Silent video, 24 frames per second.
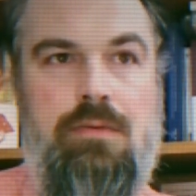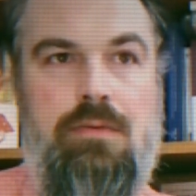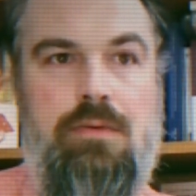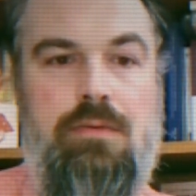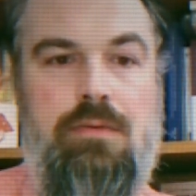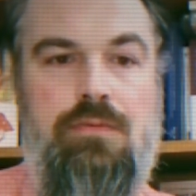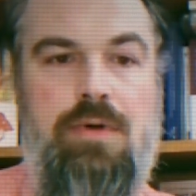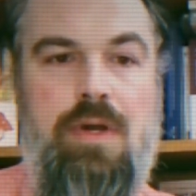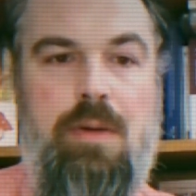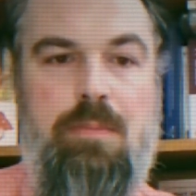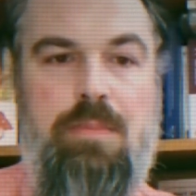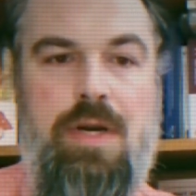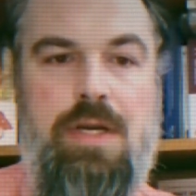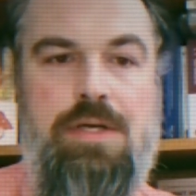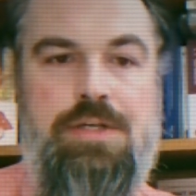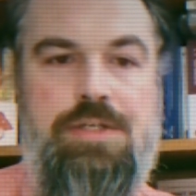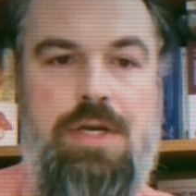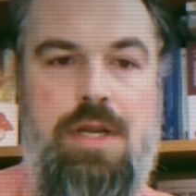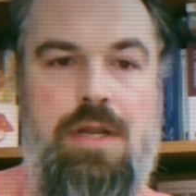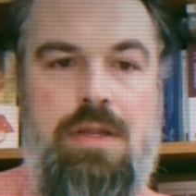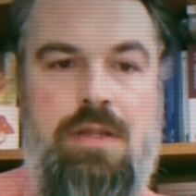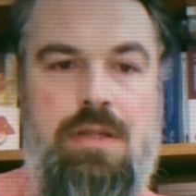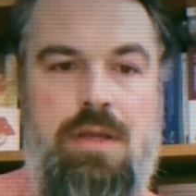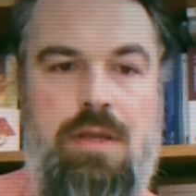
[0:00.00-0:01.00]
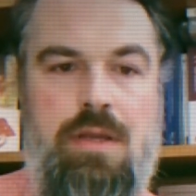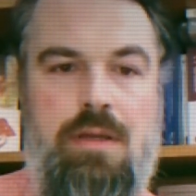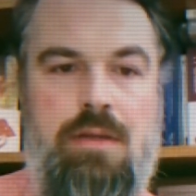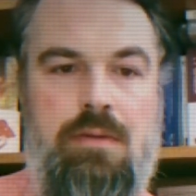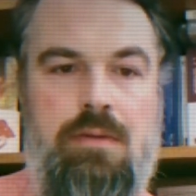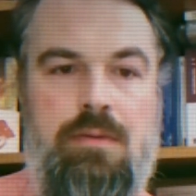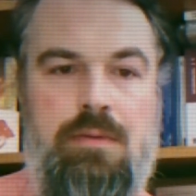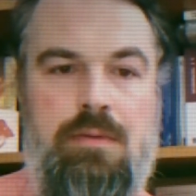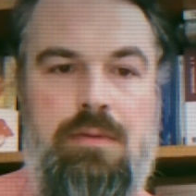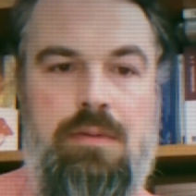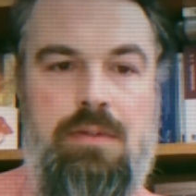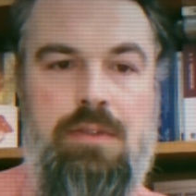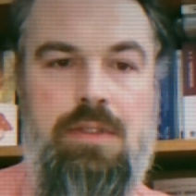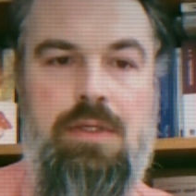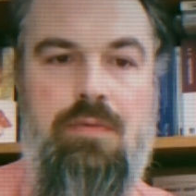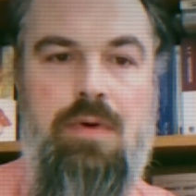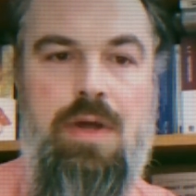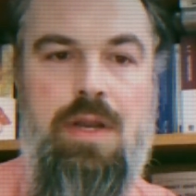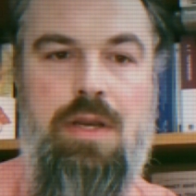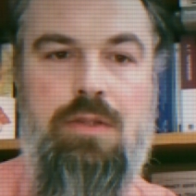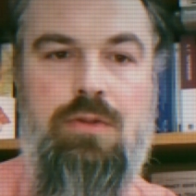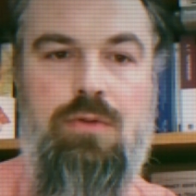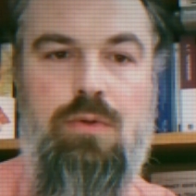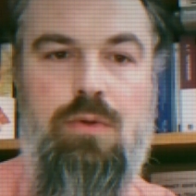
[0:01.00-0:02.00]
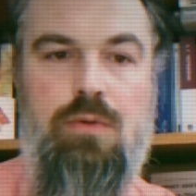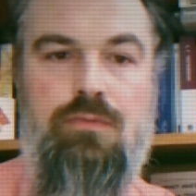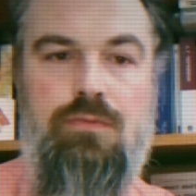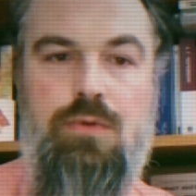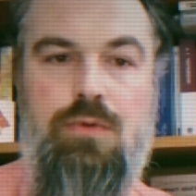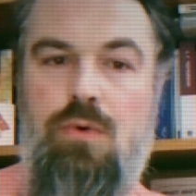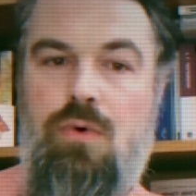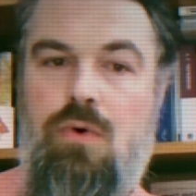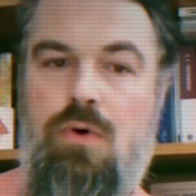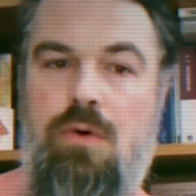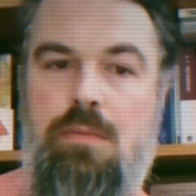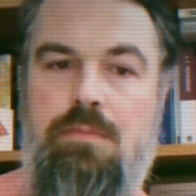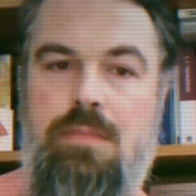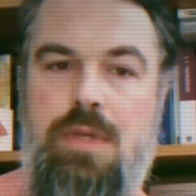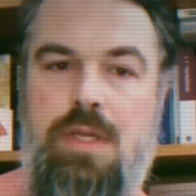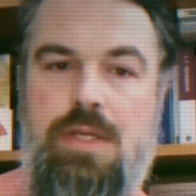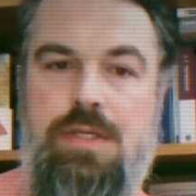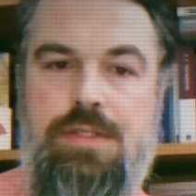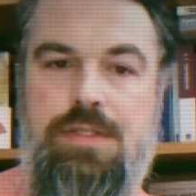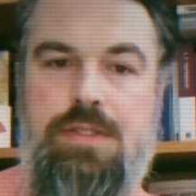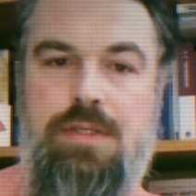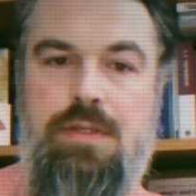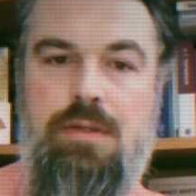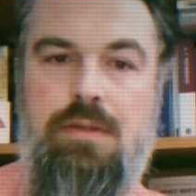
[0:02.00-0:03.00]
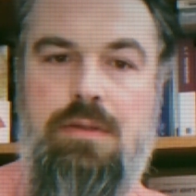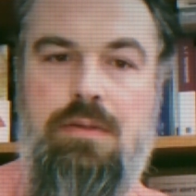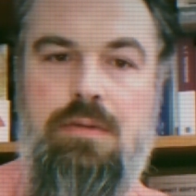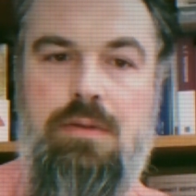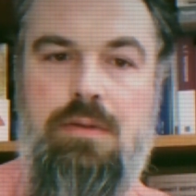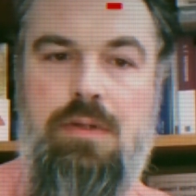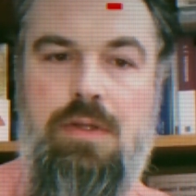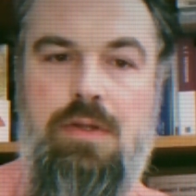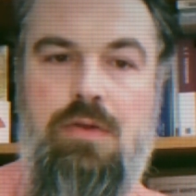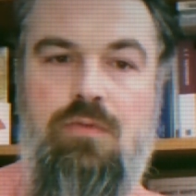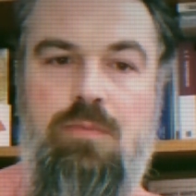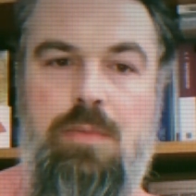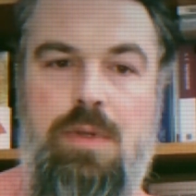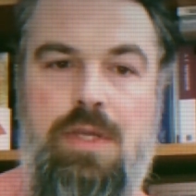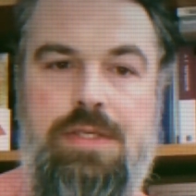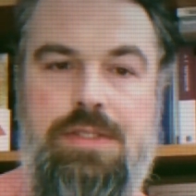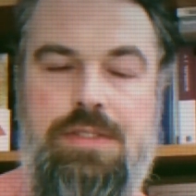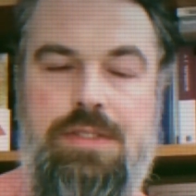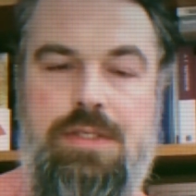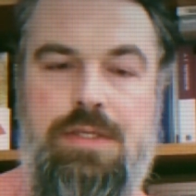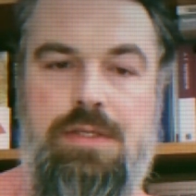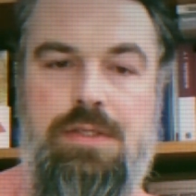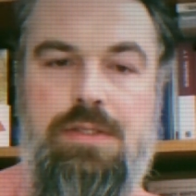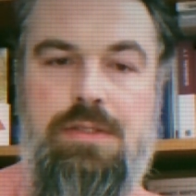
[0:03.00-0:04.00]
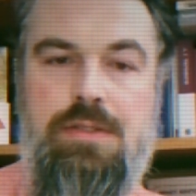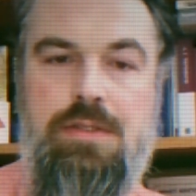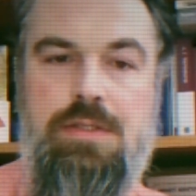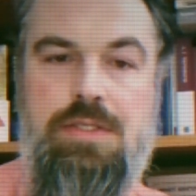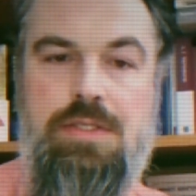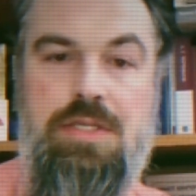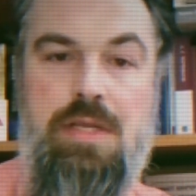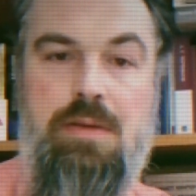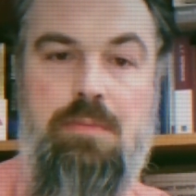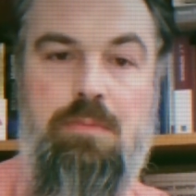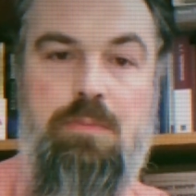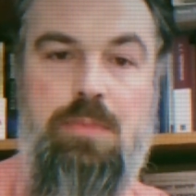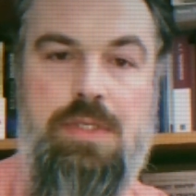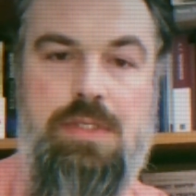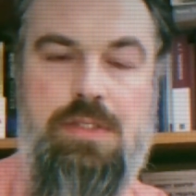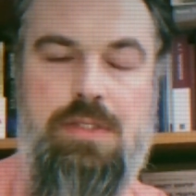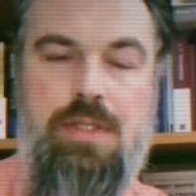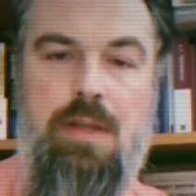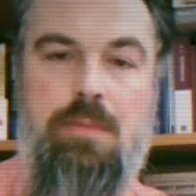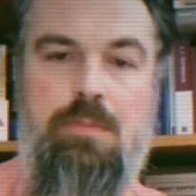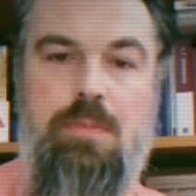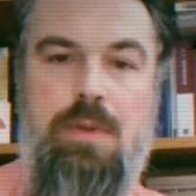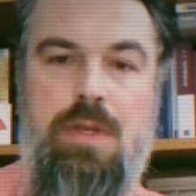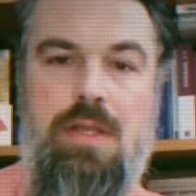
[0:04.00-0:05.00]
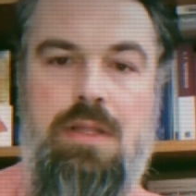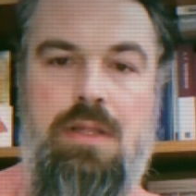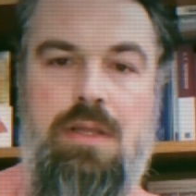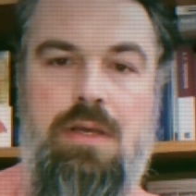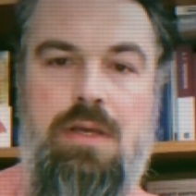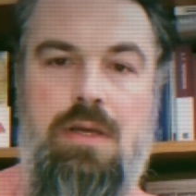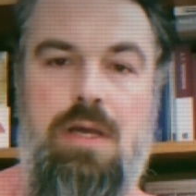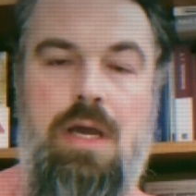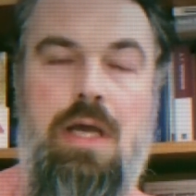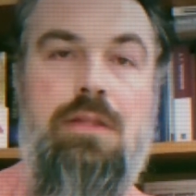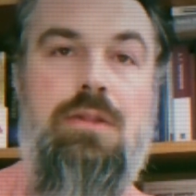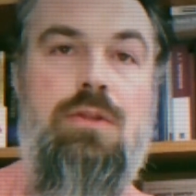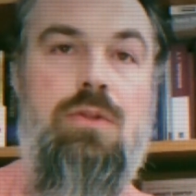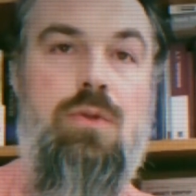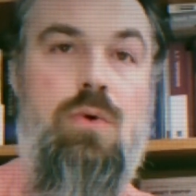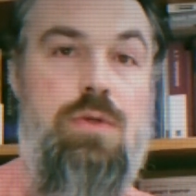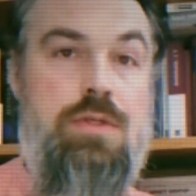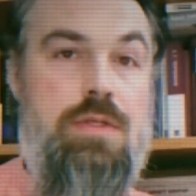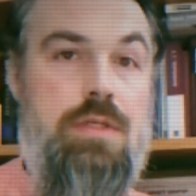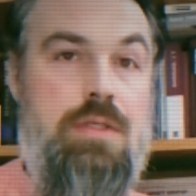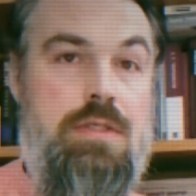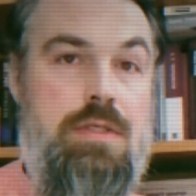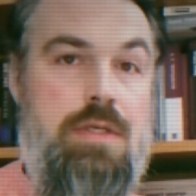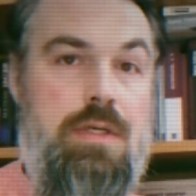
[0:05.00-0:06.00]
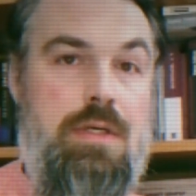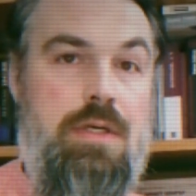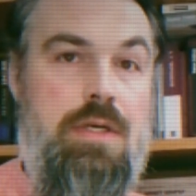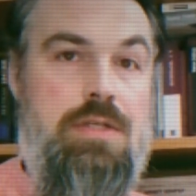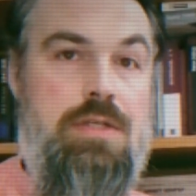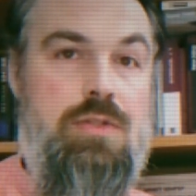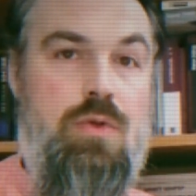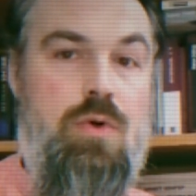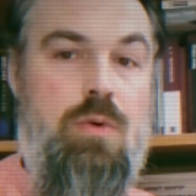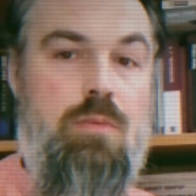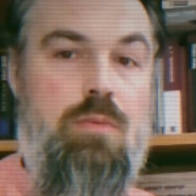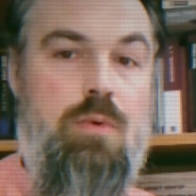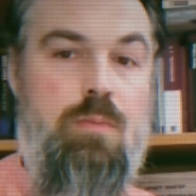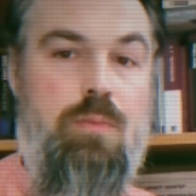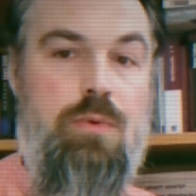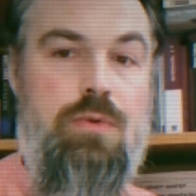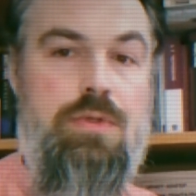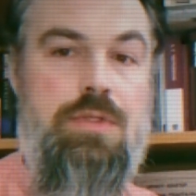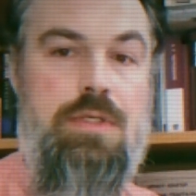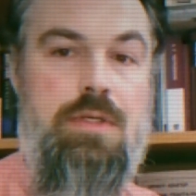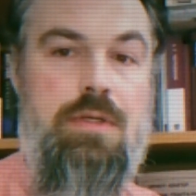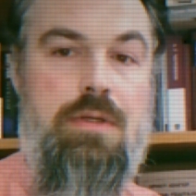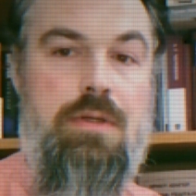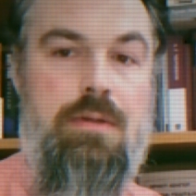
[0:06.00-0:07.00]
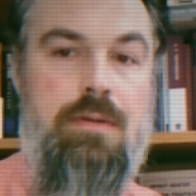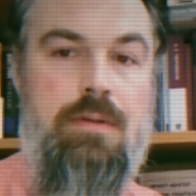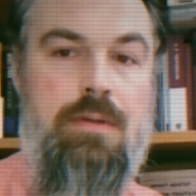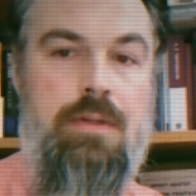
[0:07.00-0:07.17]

Воображение, говорит он в другом месте, и вместе с ним песнопение относится к лесному пути.